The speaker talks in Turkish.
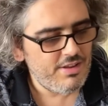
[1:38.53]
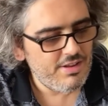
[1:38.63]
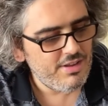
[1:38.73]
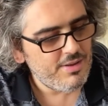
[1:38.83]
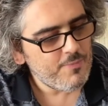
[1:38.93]

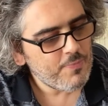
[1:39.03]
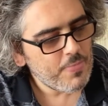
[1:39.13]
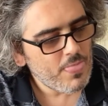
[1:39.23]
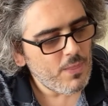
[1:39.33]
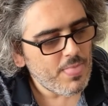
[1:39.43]
E,
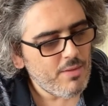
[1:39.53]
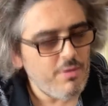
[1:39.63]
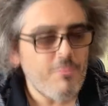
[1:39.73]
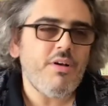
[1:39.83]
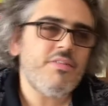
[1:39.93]

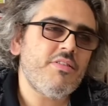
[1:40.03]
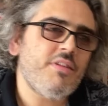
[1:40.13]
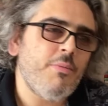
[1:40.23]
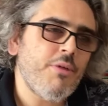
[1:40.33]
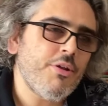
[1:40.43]
ve bazı
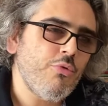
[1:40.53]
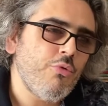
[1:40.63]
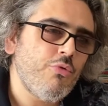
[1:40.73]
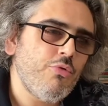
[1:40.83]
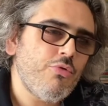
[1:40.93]
kitaplarda
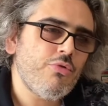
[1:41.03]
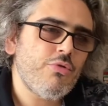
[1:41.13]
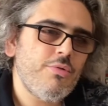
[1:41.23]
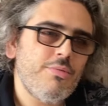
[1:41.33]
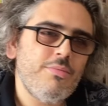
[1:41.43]
görürüz.